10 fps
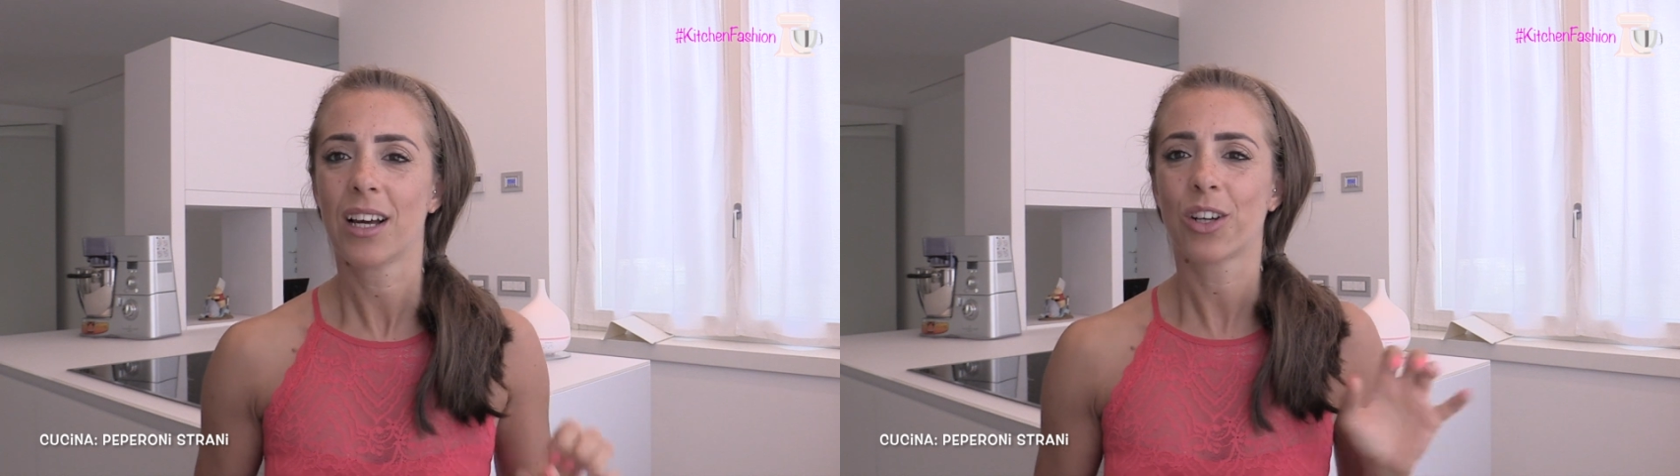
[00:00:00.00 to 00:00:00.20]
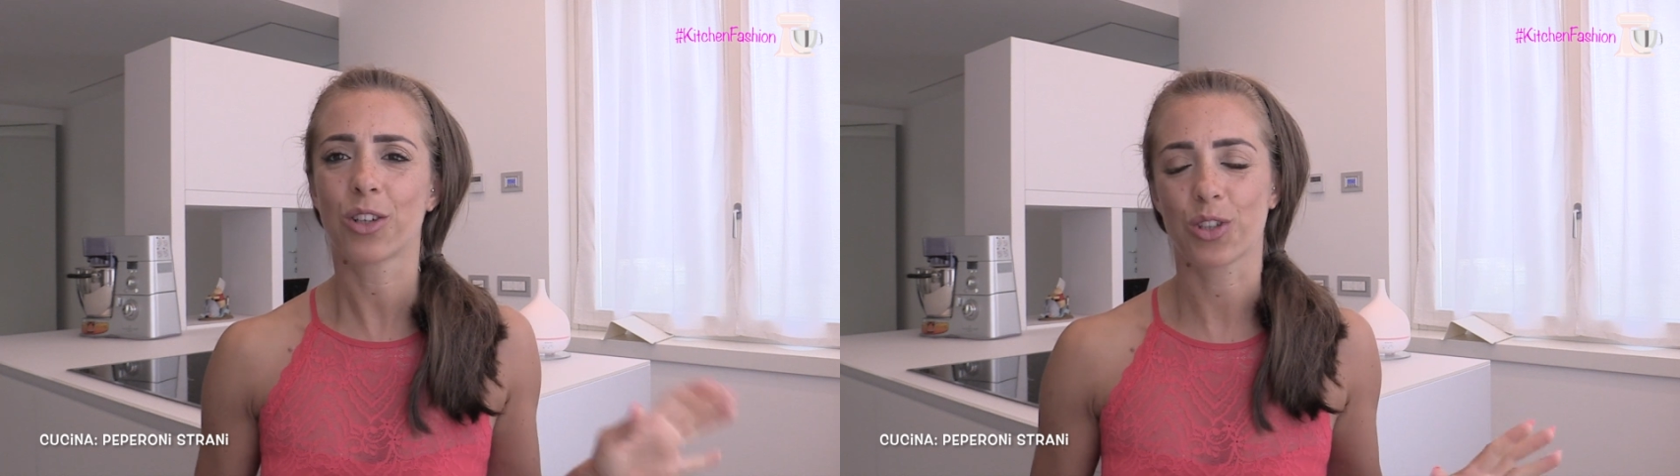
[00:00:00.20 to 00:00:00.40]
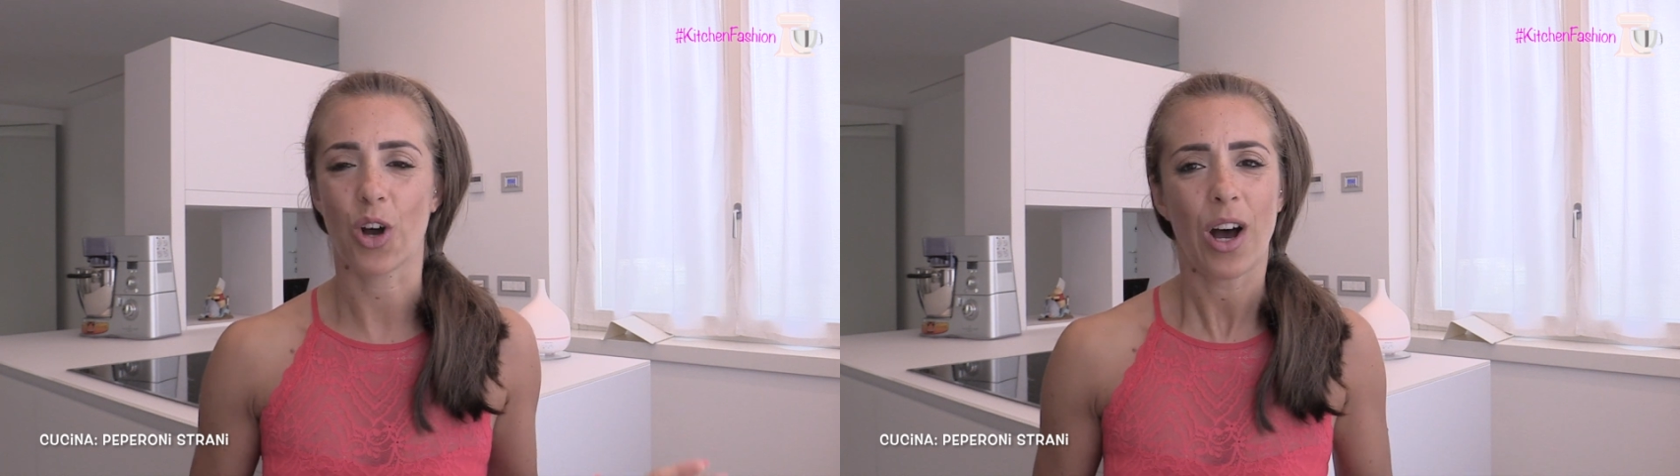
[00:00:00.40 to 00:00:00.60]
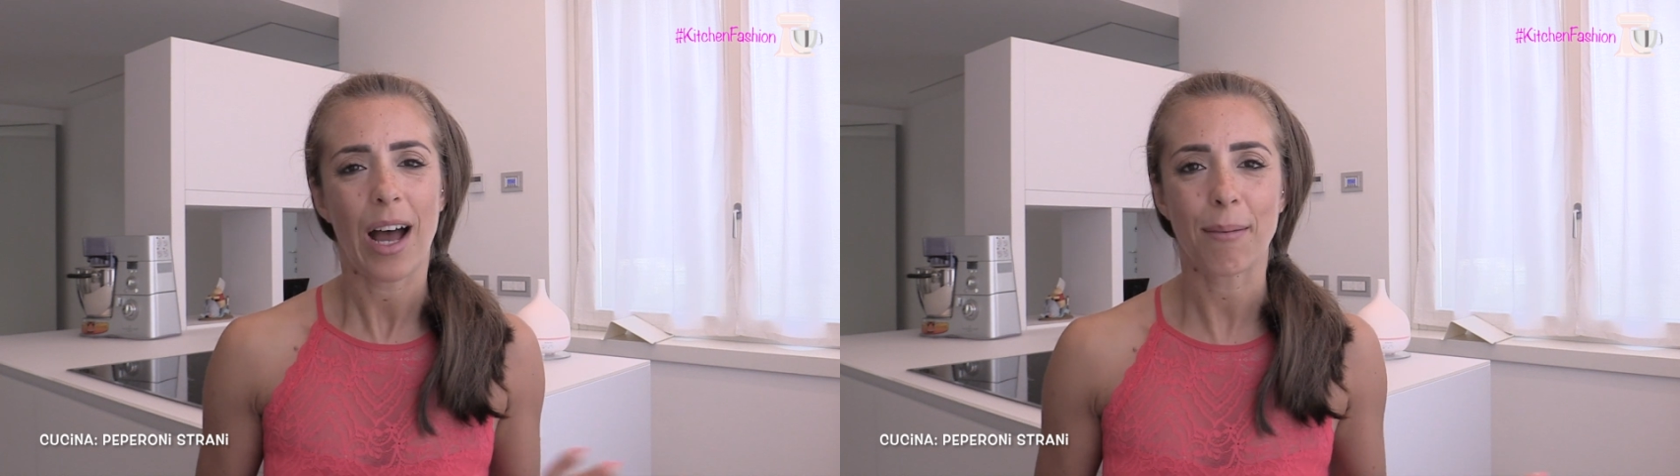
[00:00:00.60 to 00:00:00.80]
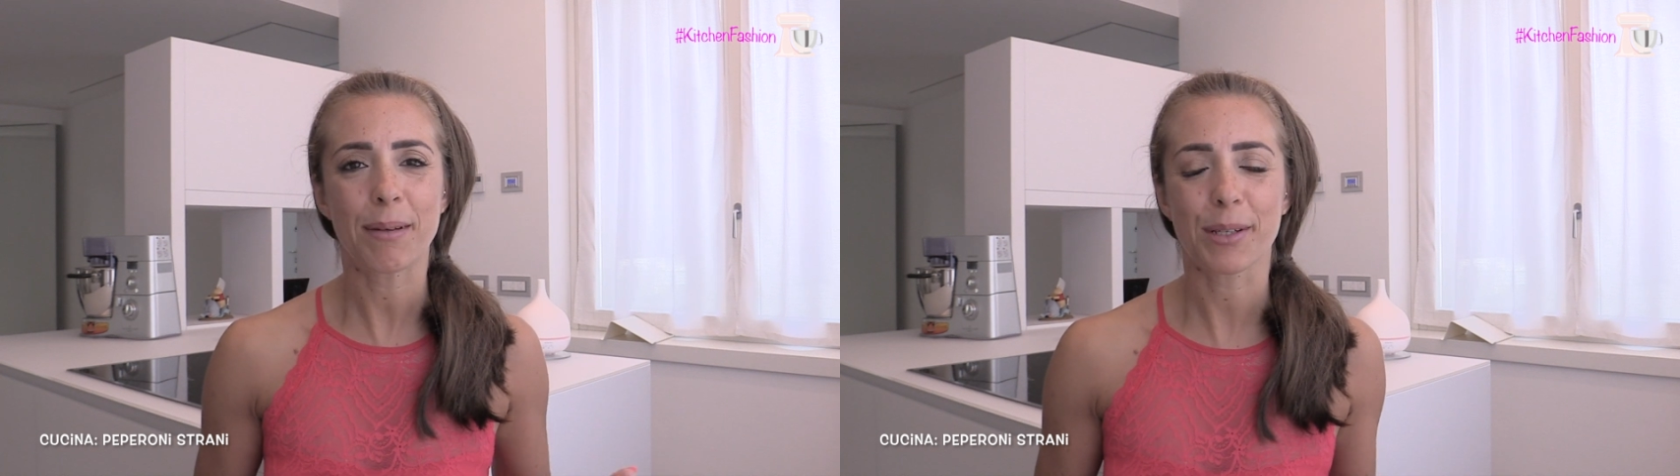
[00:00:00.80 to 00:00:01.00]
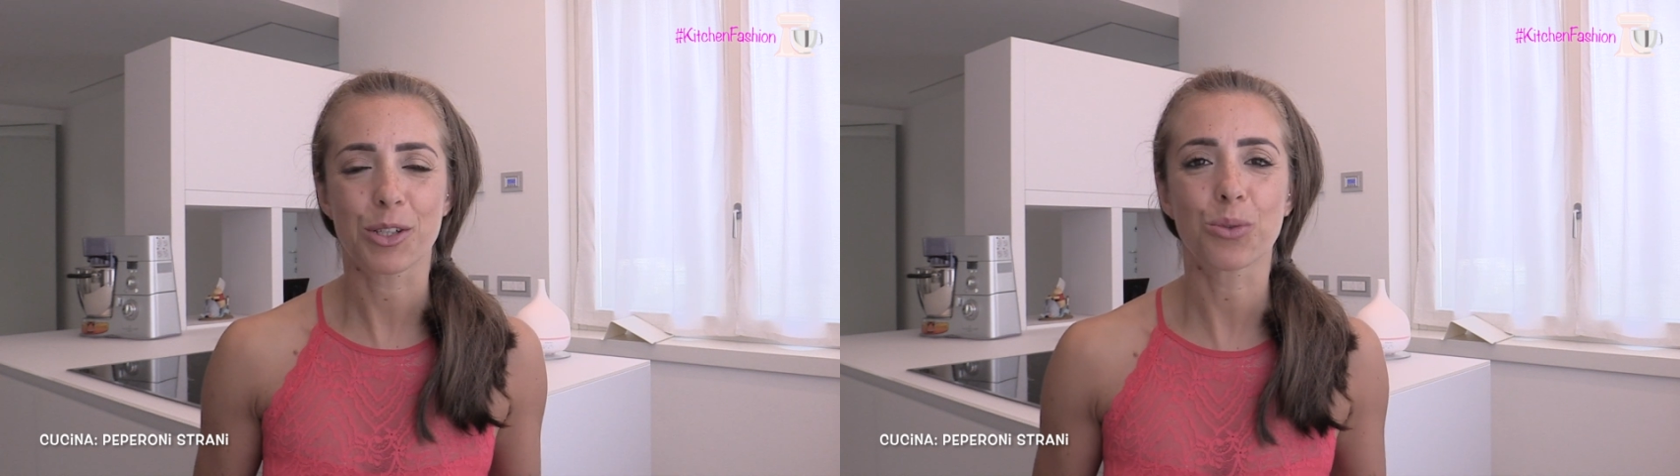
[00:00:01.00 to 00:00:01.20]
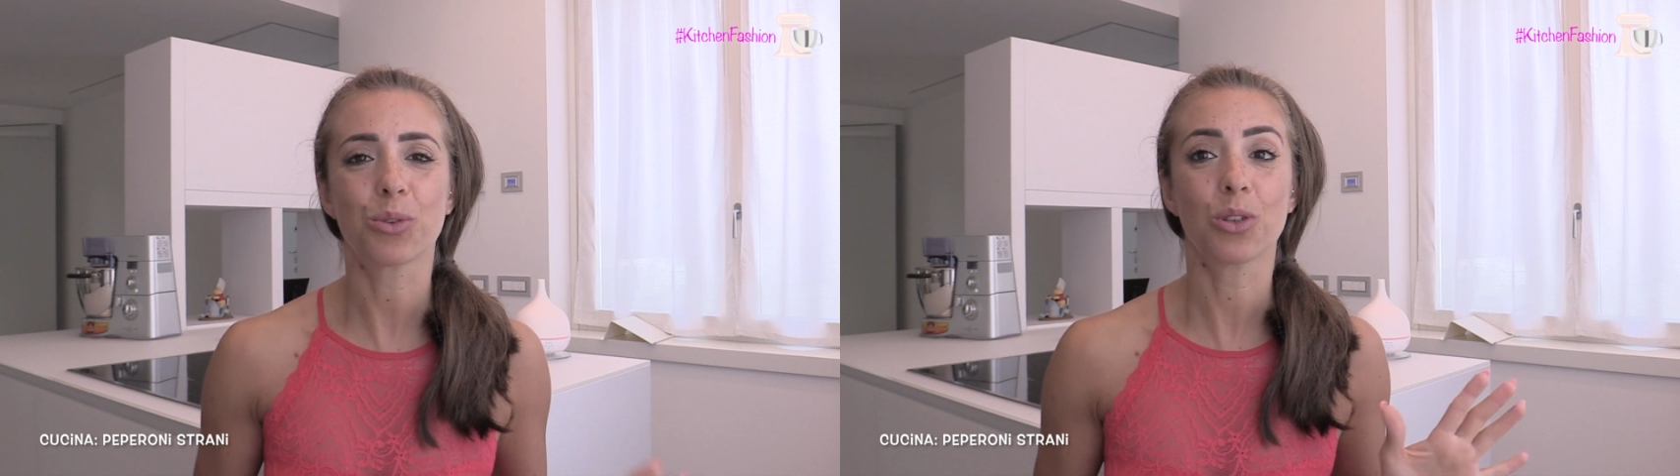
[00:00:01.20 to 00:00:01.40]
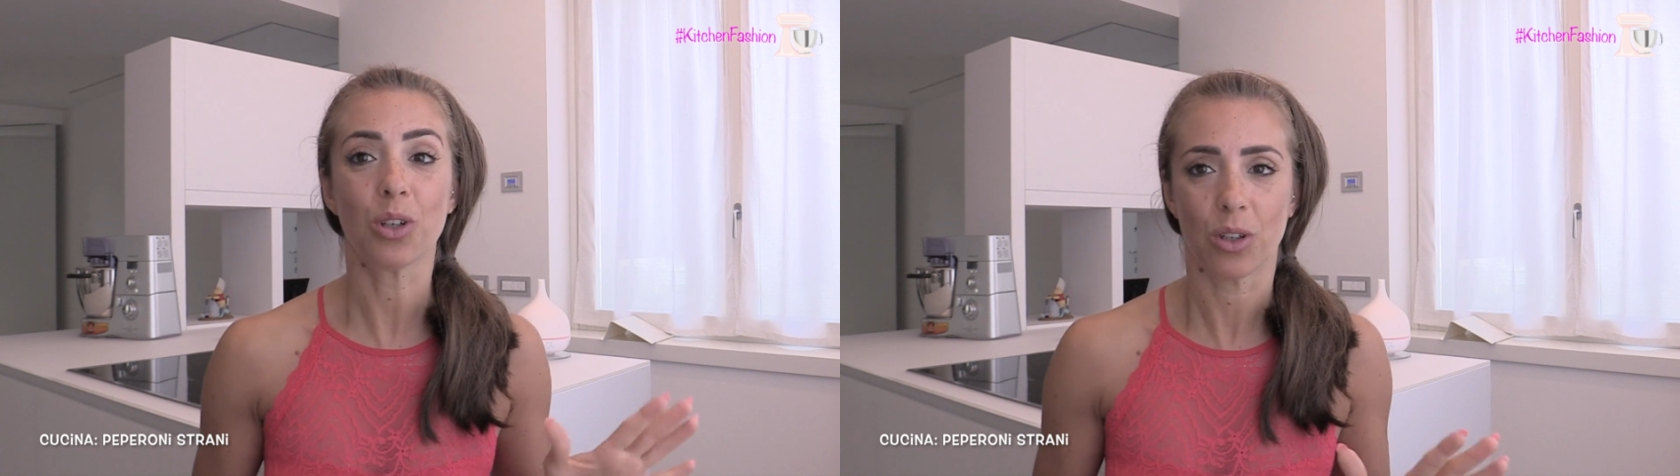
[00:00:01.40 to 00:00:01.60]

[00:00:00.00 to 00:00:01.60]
non lo so, a me è piaciuto,